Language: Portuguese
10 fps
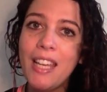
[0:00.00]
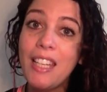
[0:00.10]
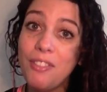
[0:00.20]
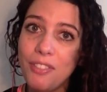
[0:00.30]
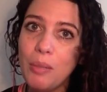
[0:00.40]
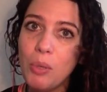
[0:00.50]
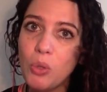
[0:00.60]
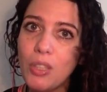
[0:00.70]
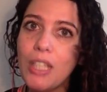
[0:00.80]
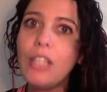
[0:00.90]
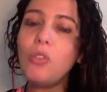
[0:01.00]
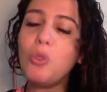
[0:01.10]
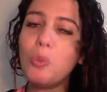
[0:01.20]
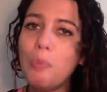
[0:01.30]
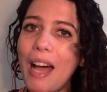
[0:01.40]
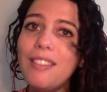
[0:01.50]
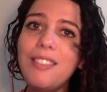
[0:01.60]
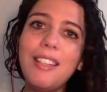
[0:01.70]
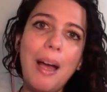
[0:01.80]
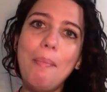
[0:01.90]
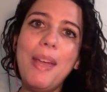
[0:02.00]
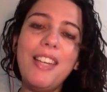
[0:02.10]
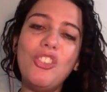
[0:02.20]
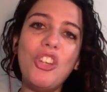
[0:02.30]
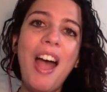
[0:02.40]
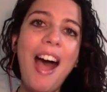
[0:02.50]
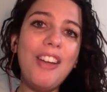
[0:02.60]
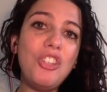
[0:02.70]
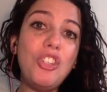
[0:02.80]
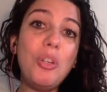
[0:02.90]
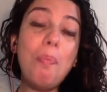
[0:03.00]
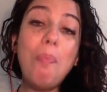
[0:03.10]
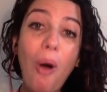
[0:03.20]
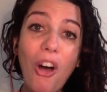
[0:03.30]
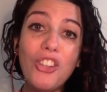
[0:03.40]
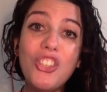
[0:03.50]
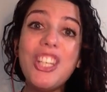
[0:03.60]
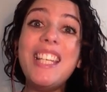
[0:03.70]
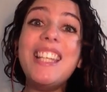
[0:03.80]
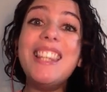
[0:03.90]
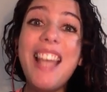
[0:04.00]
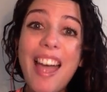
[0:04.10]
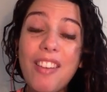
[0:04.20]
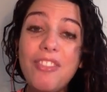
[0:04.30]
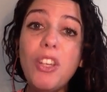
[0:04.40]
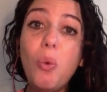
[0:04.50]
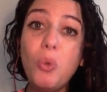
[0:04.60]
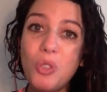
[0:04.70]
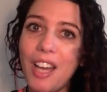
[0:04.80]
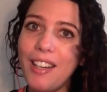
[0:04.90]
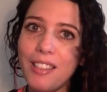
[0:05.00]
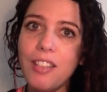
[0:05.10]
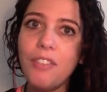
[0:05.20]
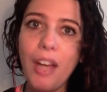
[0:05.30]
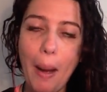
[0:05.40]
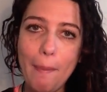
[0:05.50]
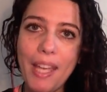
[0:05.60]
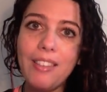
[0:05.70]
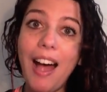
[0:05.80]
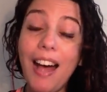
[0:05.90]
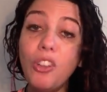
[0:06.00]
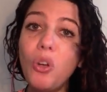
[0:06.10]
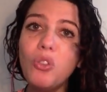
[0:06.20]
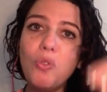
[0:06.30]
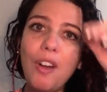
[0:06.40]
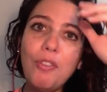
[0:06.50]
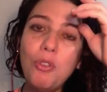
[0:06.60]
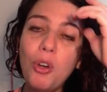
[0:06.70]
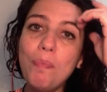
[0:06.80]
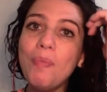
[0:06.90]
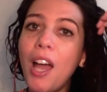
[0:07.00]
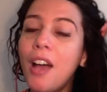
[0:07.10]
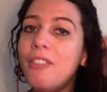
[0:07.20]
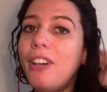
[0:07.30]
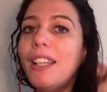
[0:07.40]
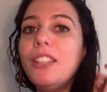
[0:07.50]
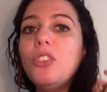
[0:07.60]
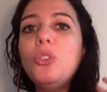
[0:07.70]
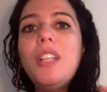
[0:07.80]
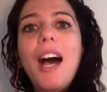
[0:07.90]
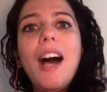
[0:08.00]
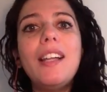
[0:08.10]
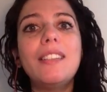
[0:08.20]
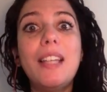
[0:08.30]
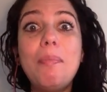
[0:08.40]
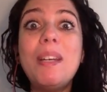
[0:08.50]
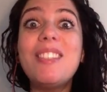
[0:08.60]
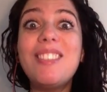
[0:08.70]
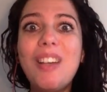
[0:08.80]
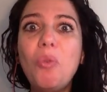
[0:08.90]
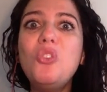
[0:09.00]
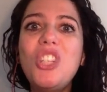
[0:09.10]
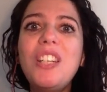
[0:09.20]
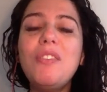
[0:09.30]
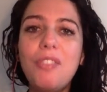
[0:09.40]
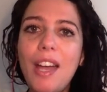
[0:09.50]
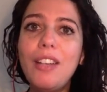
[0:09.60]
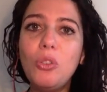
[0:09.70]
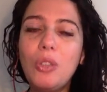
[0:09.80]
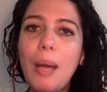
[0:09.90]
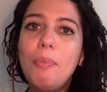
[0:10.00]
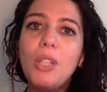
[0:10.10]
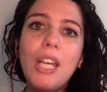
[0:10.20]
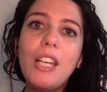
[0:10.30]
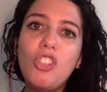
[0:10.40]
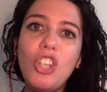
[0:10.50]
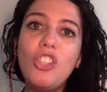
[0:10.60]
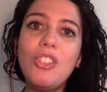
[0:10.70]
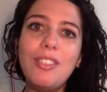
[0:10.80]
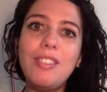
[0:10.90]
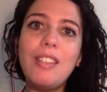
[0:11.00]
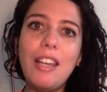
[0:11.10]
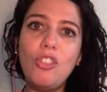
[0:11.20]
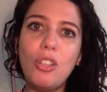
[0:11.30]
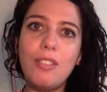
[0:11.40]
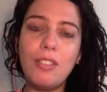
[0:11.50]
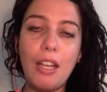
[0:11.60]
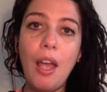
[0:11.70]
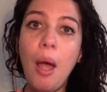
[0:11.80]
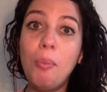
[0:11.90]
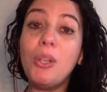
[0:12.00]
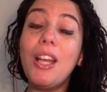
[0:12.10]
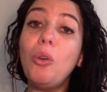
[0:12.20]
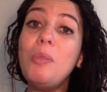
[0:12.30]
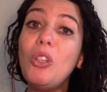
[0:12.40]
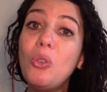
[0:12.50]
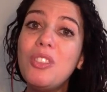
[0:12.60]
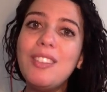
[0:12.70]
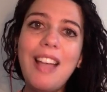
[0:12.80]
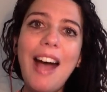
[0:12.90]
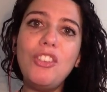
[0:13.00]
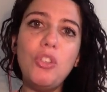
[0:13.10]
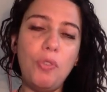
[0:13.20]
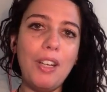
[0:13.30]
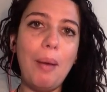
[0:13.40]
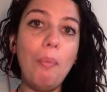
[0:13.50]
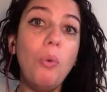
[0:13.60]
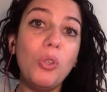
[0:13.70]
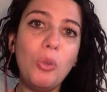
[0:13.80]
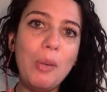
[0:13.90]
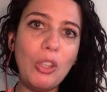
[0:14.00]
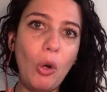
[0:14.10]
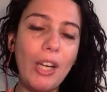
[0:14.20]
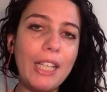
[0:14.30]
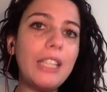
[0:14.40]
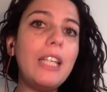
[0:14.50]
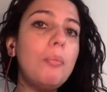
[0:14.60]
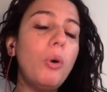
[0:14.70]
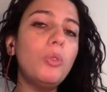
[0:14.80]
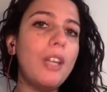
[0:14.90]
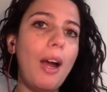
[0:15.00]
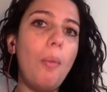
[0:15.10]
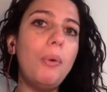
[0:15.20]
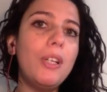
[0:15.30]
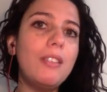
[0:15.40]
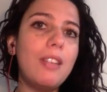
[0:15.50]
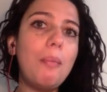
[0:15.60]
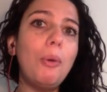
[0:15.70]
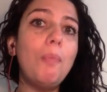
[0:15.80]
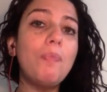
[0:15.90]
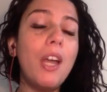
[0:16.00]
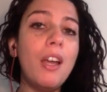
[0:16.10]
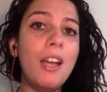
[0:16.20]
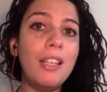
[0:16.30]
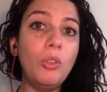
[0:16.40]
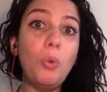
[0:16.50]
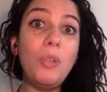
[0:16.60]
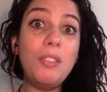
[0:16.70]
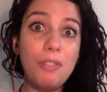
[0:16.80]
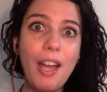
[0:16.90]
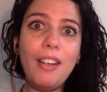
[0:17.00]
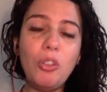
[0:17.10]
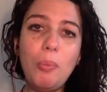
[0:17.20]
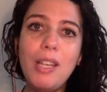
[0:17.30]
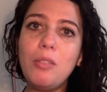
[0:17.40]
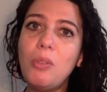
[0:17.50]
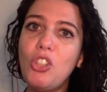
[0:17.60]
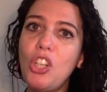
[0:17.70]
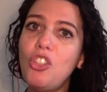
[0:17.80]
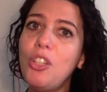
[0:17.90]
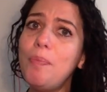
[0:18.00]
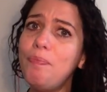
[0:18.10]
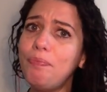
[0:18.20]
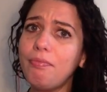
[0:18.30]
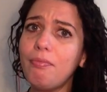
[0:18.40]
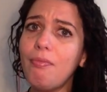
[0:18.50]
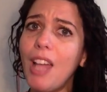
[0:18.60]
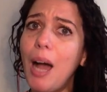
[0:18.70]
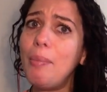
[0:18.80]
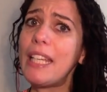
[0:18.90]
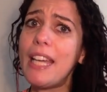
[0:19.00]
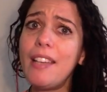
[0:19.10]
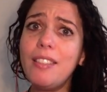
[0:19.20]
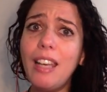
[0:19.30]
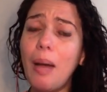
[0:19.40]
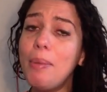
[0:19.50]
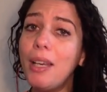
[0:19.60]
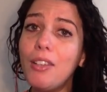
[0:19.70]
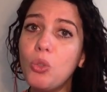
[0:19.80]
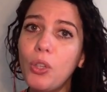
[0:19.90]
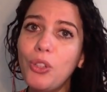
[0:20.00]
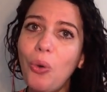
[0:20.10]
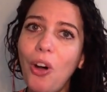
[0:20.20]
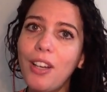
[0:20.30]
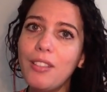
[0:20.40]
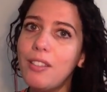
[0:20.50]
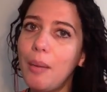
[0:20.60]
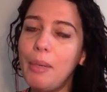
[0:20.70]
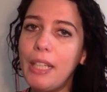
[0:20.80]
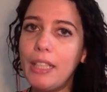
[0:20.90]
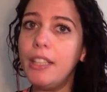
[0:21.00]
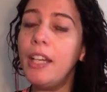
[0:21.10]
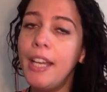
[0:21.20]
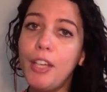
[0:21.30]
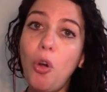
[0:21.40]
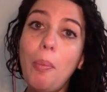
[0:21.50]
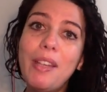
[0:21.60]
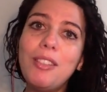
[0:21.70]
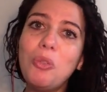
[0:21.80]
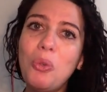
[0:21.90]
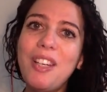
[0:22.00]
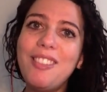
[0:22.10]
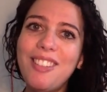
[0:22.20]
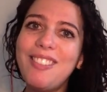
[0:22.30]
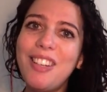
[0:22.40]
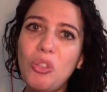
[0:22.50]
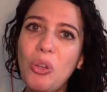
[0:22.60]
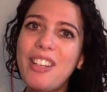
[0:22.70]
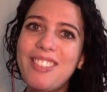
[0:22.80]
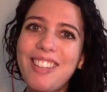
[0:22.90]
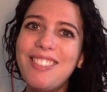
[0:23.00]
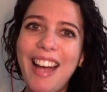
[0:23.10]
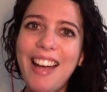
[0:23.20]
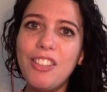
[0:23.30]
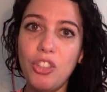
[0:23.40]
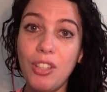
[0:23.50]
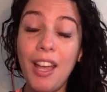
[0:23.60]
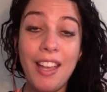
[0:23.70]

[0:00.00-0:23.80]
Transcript: Enfim, meus queridos, basicamente, a gente pode e deve usar essa ferramenta a nosso favor. Falando da depressão de inverno, né, por que, que a gente se sente assim? Porque a luminosidade fica muito menor. Aqui em Montreal, por exemplo, no inverno mesmo, a gente gente Amanhece lá pelas 8 horas da manhã e começa a escurecer às 3 horas da tarde.